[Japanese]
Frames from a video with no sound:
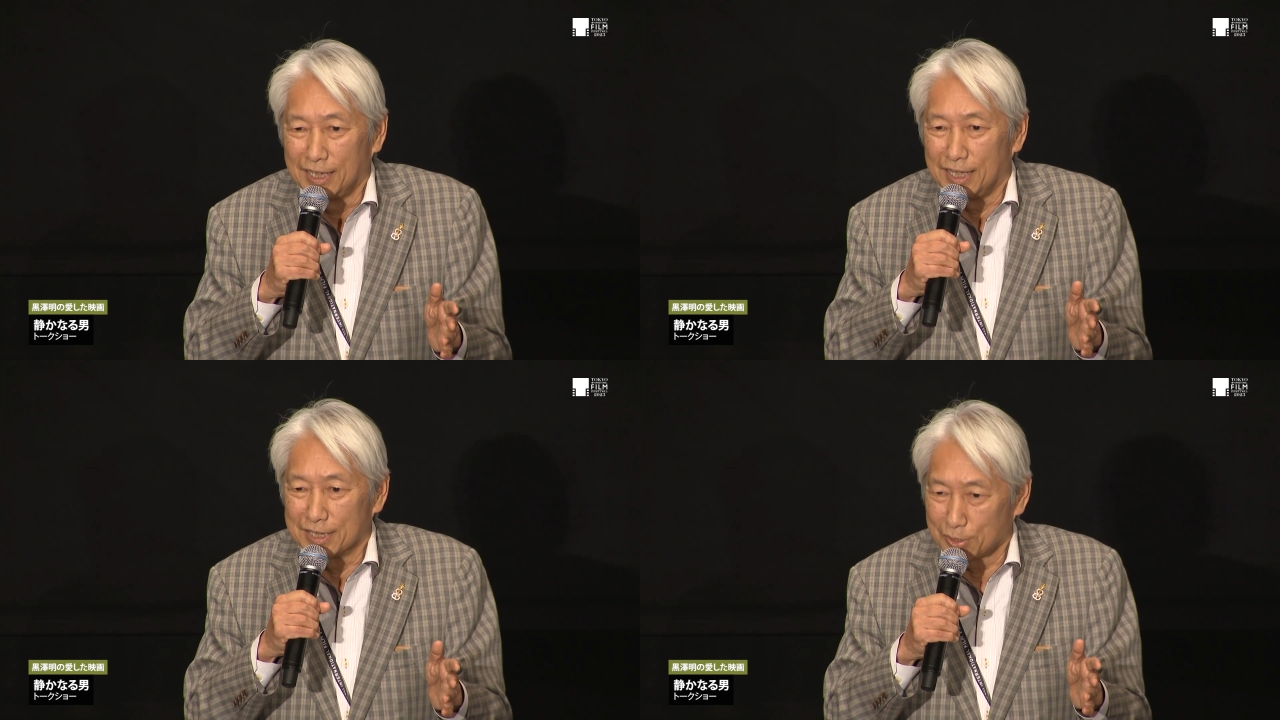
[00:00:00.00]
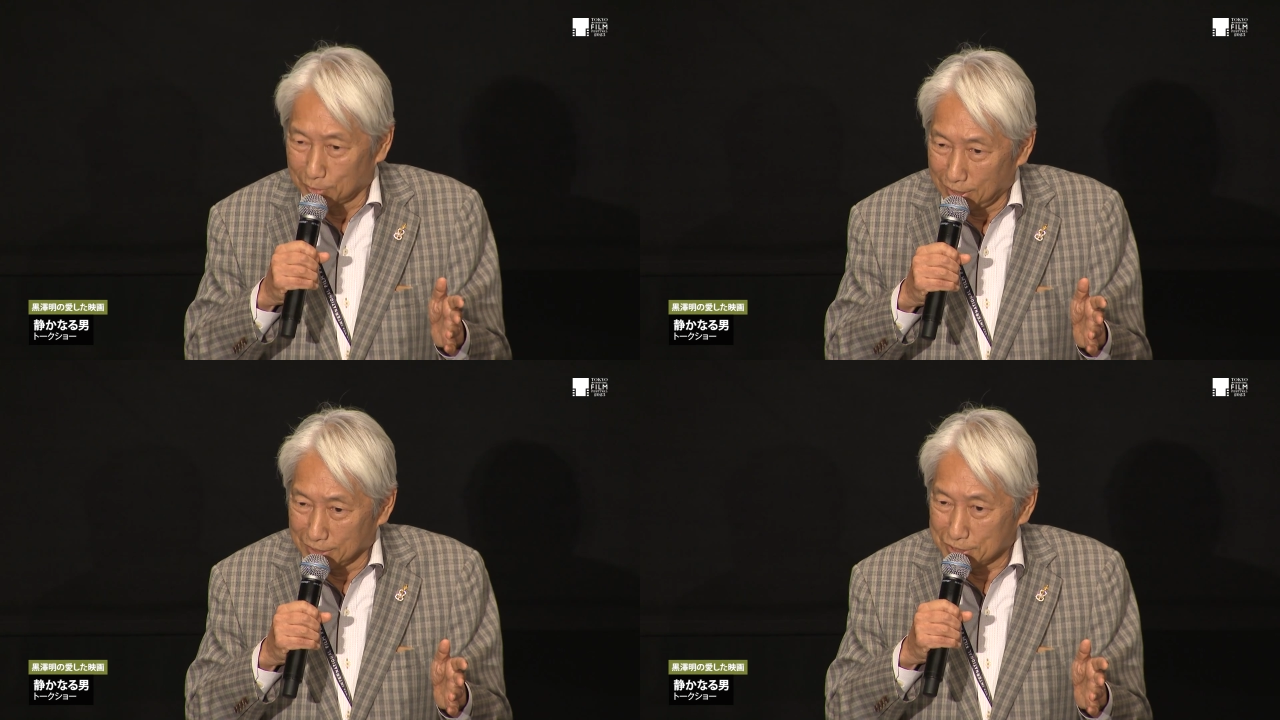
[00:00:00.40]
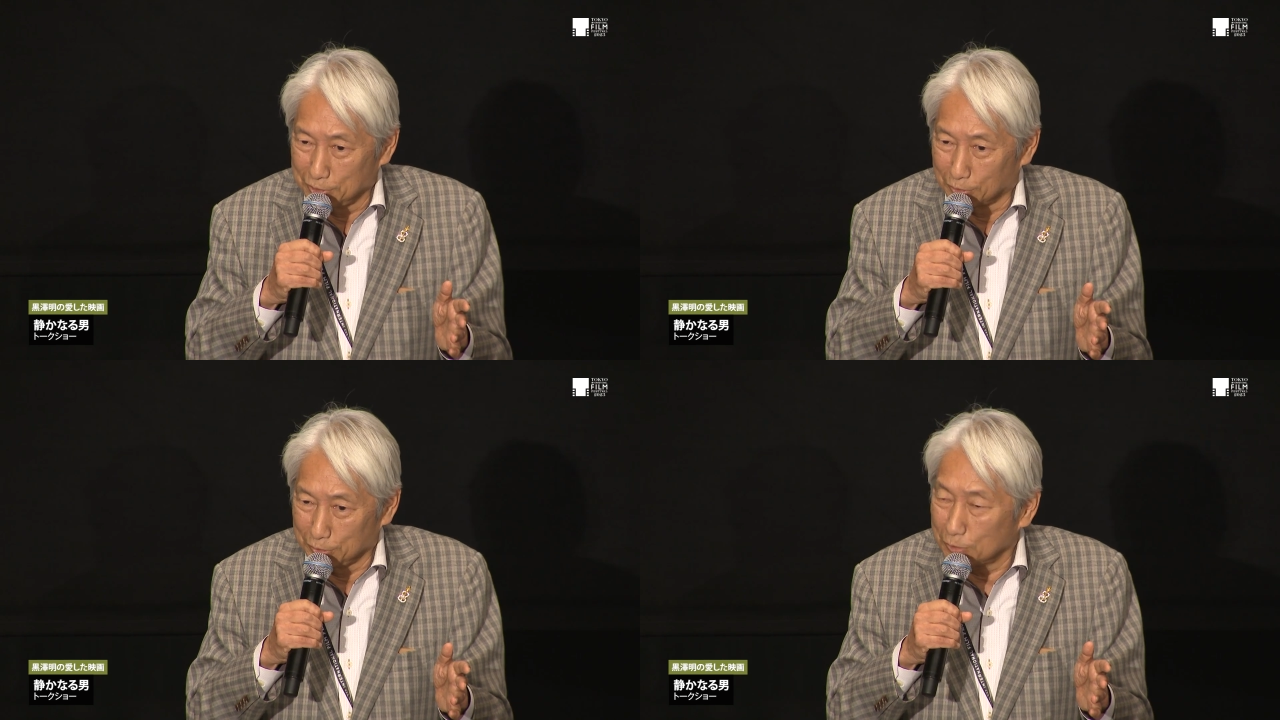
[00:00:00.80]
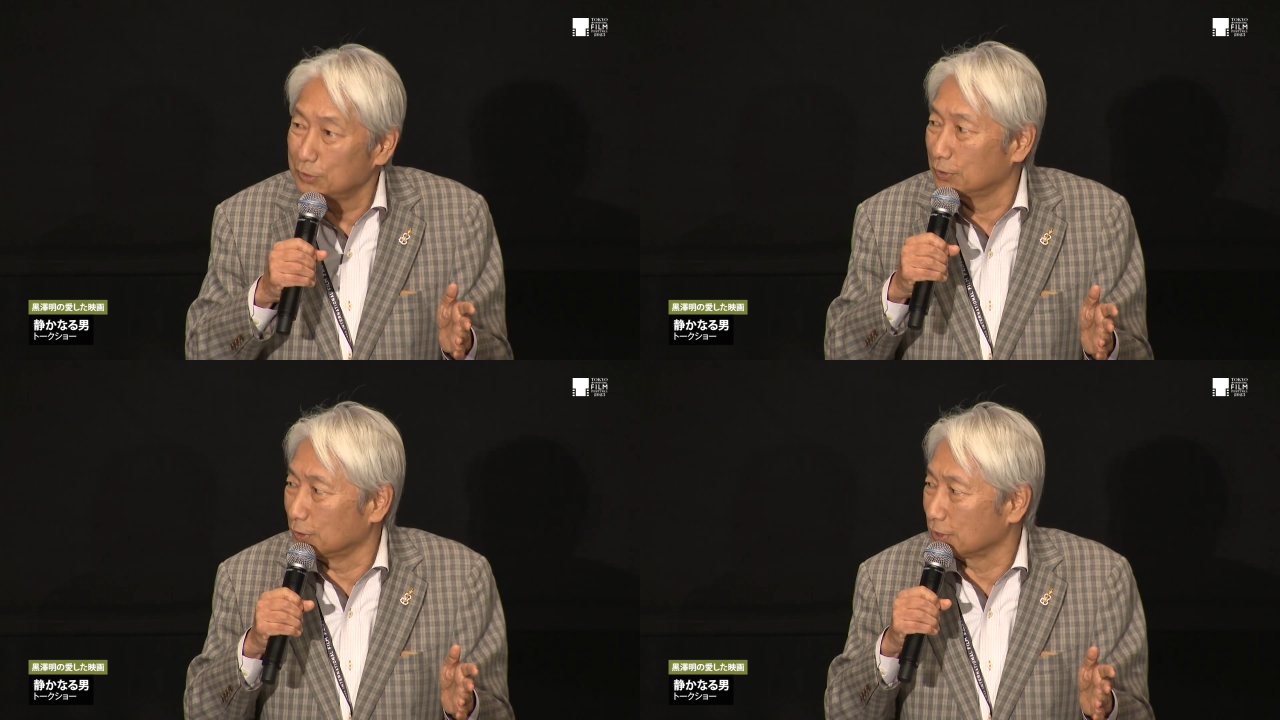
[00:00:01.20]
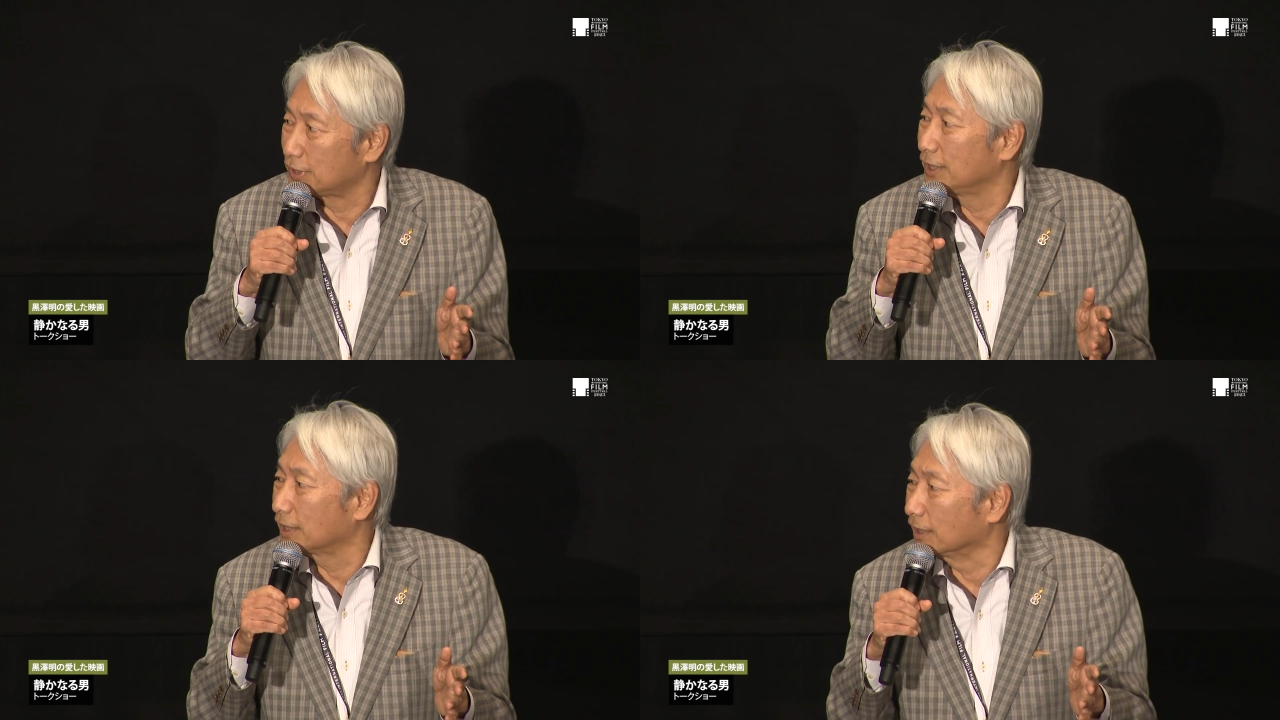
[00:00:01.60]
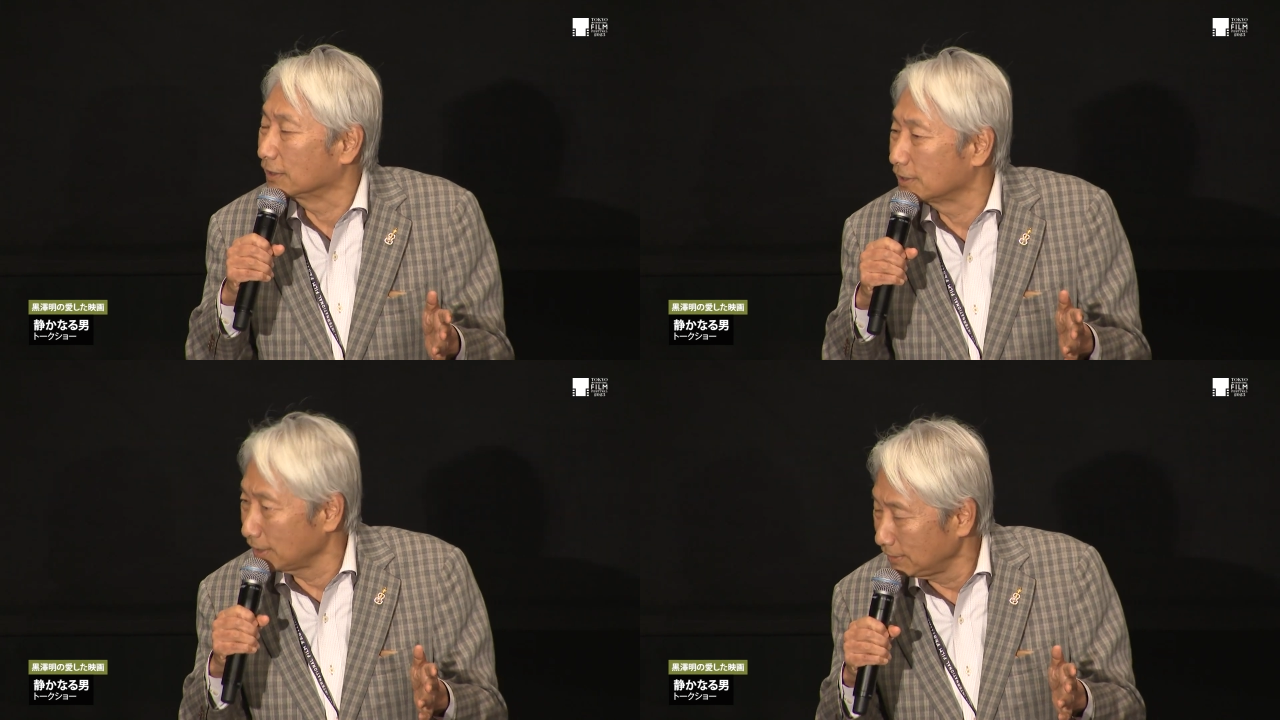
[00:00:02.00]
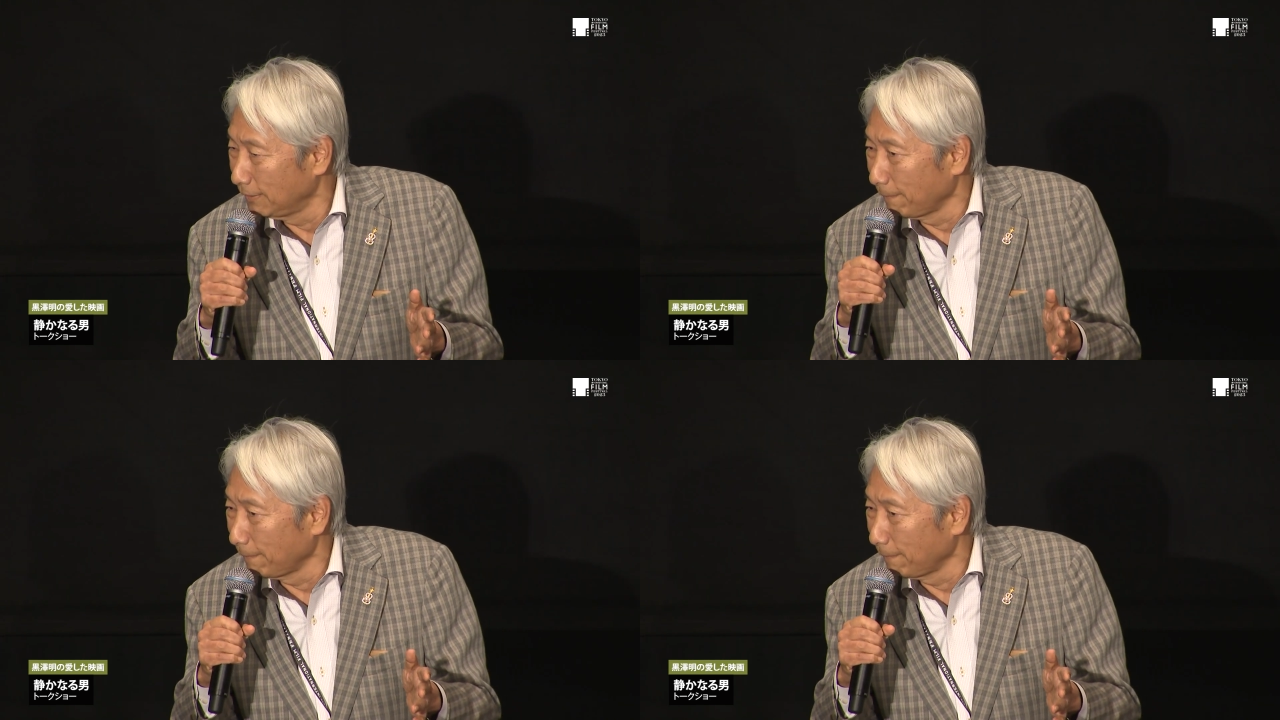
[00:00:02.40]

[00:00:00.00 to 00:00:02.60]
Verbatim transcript: 前、その話をよくしていたんですね。